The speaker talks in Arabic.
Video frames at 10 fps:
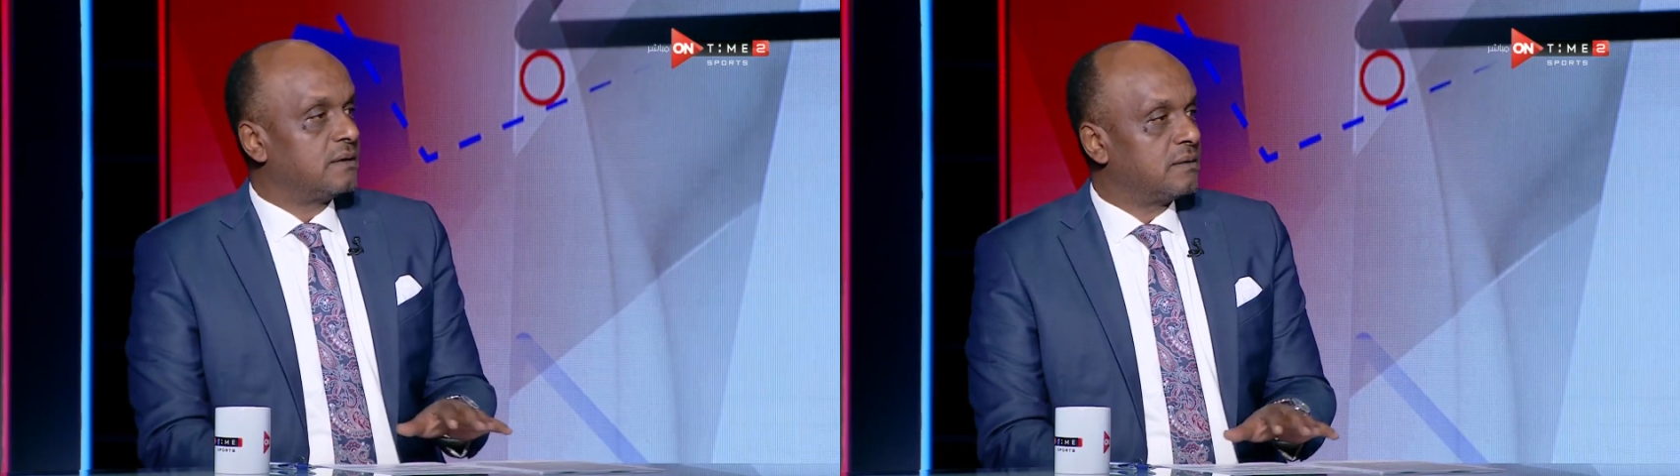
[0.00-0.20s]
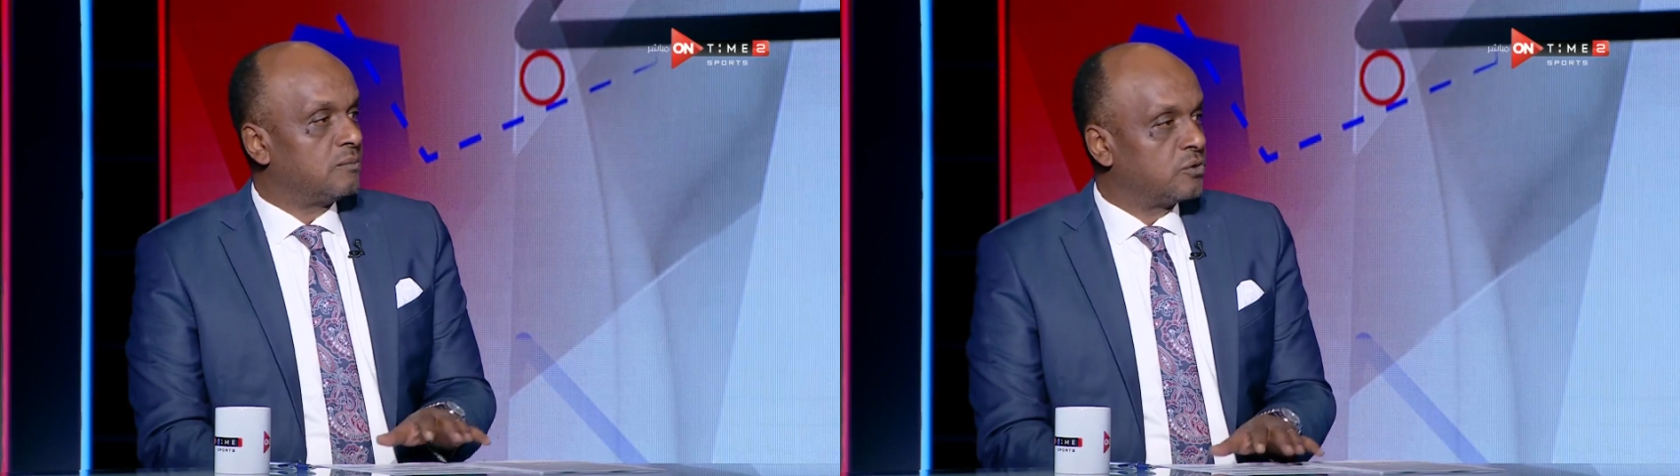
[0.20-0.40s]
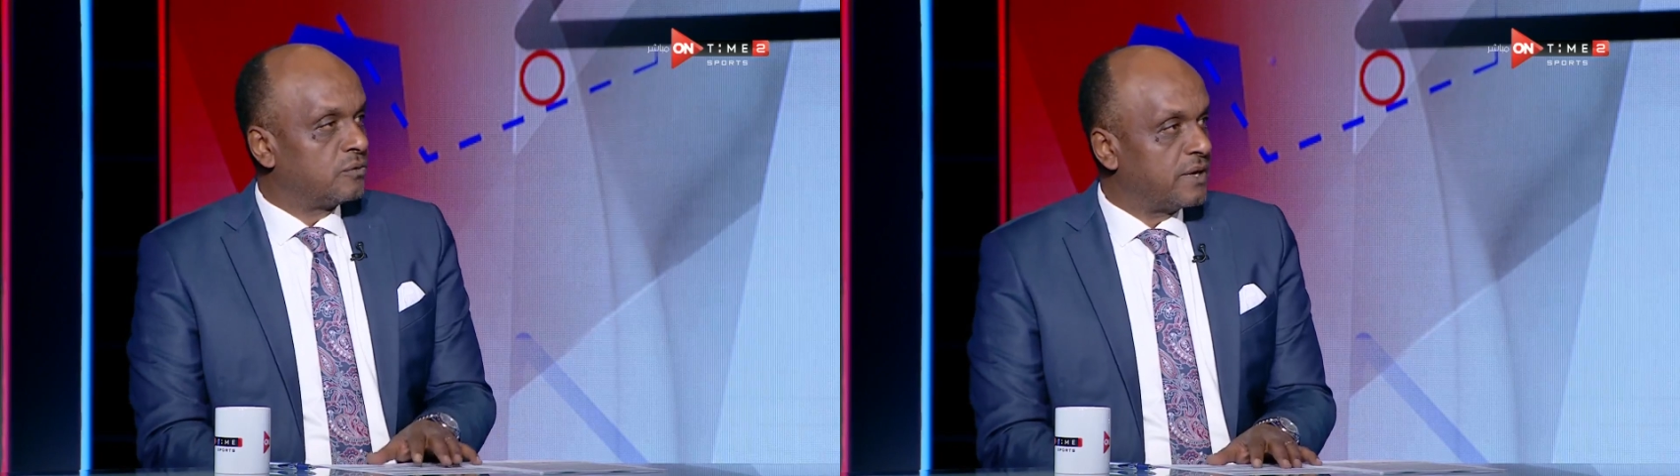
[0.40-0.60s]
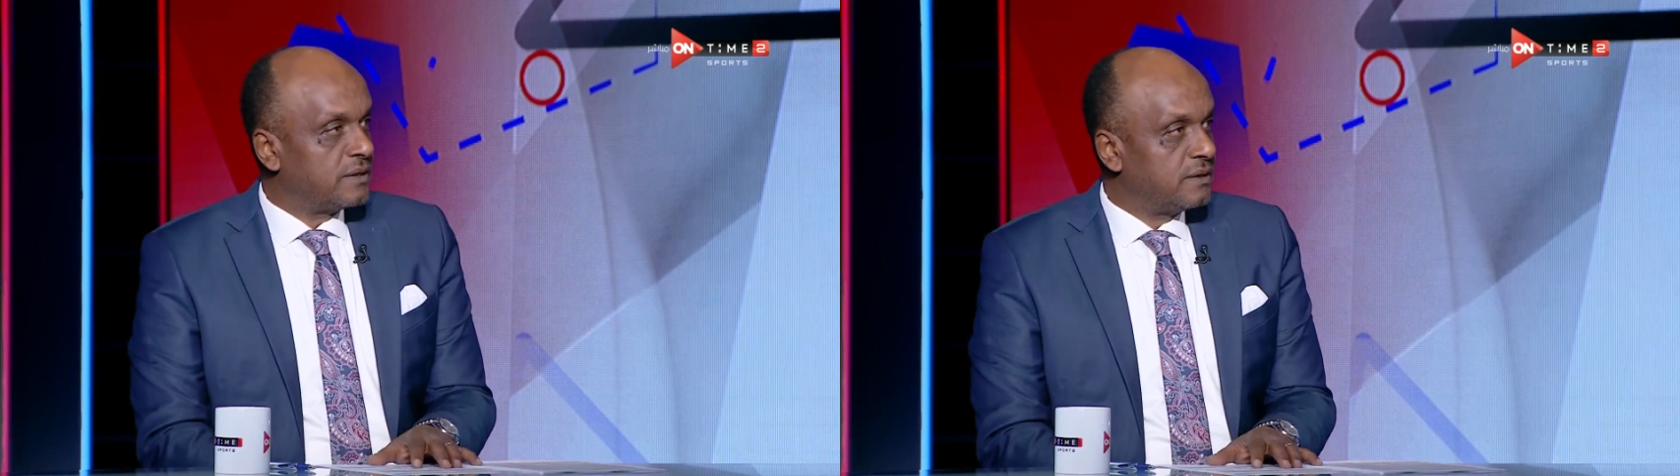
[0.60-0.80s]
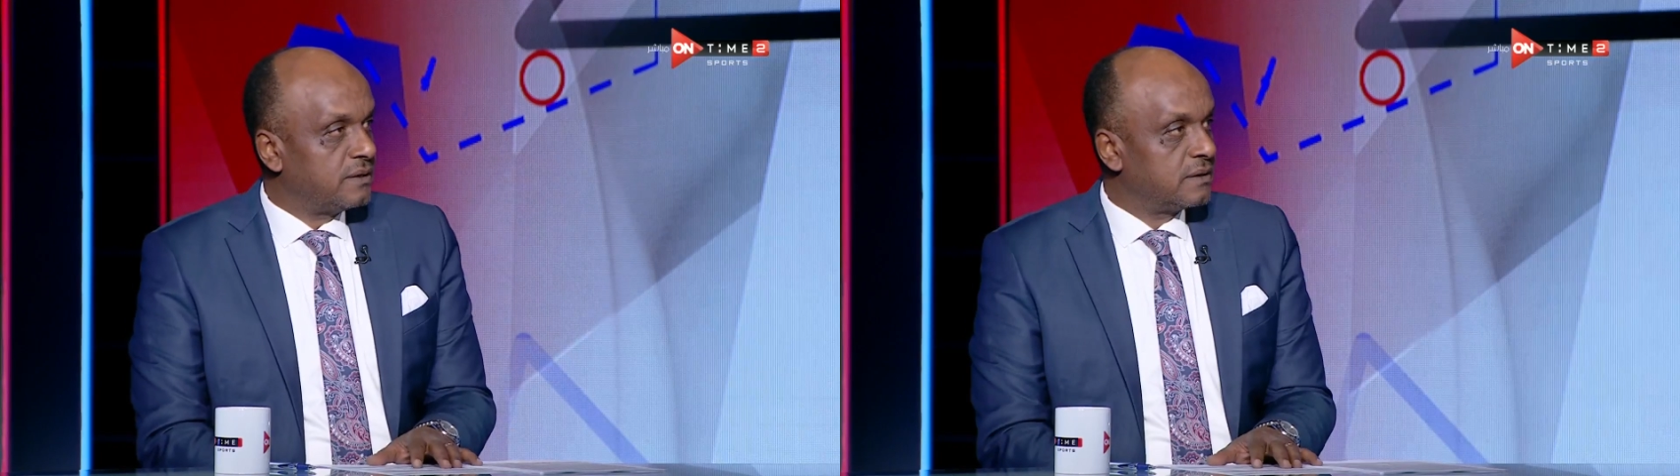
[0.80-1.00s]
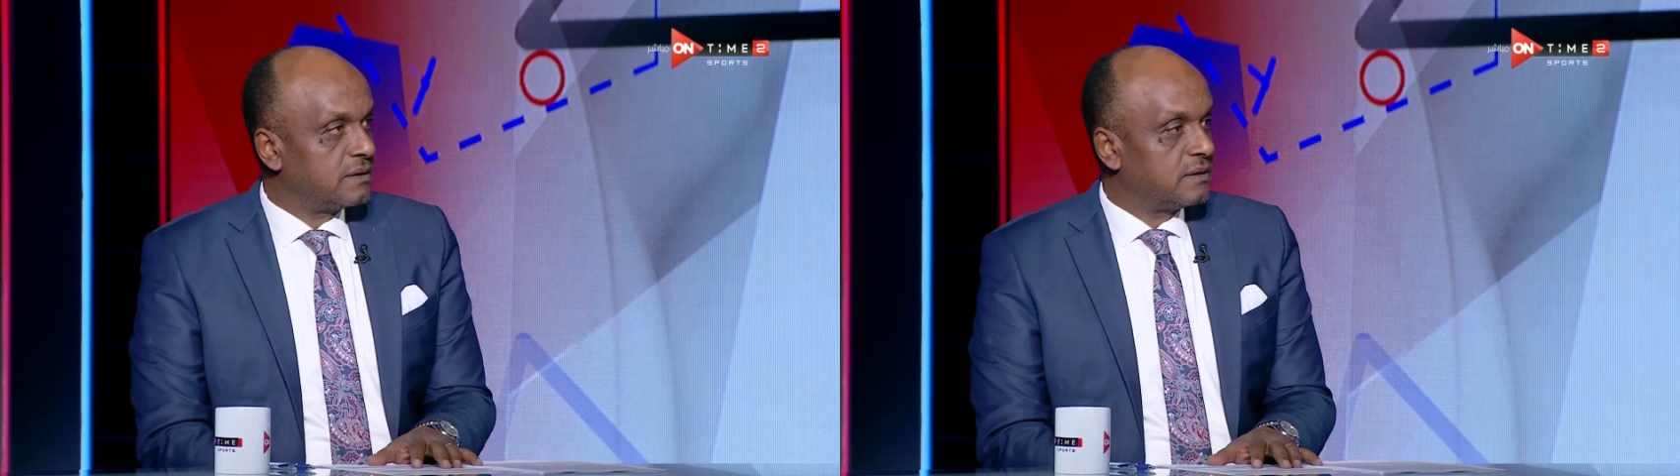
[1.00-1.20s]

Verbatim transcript: مدير فني